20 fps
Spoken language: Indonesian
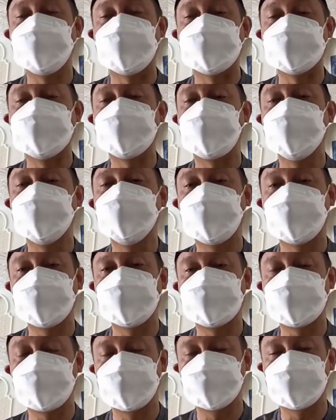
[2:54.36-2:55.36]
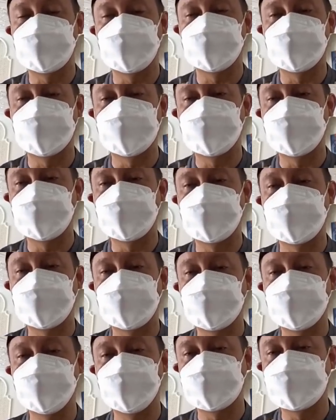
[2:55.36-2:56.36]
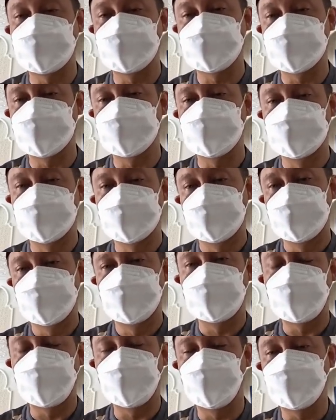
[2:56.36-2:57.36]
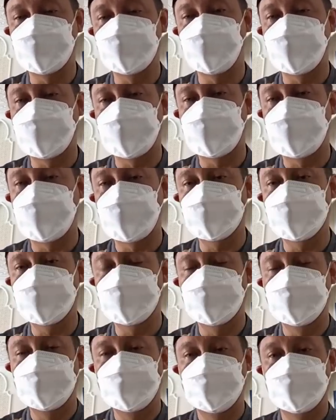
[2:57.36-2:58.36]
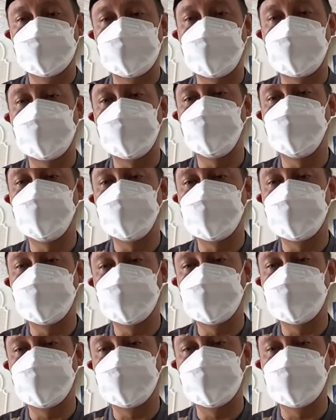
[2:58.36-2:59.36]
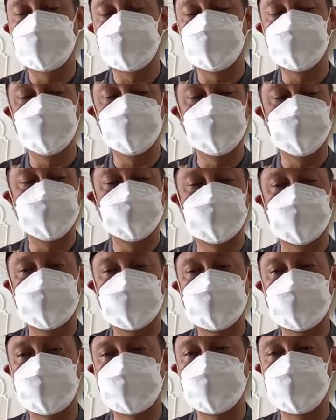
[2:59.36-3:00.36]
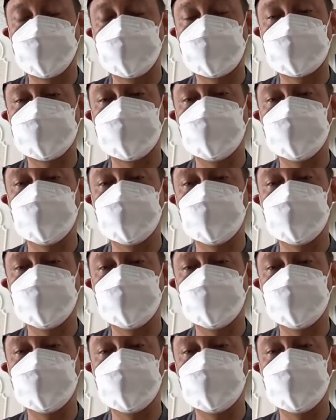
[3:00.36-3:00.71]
banyak kan pada saat Ramadan biasanya. Kalau sholat, taraweh, kemudian nanti pas